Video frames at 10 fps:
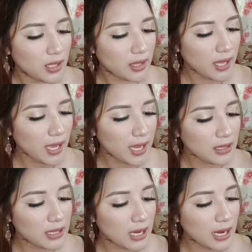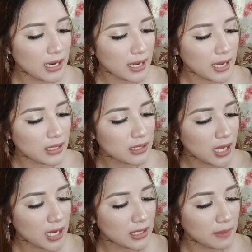And nakalagay din
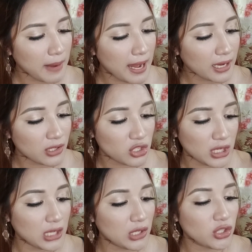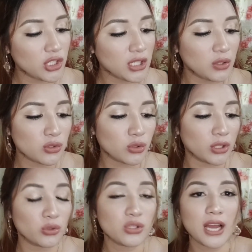sa kanyang packaging, yun ang
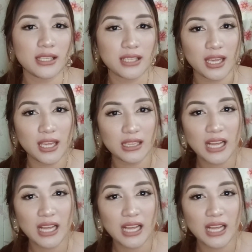nagustuhan ko sa kanya,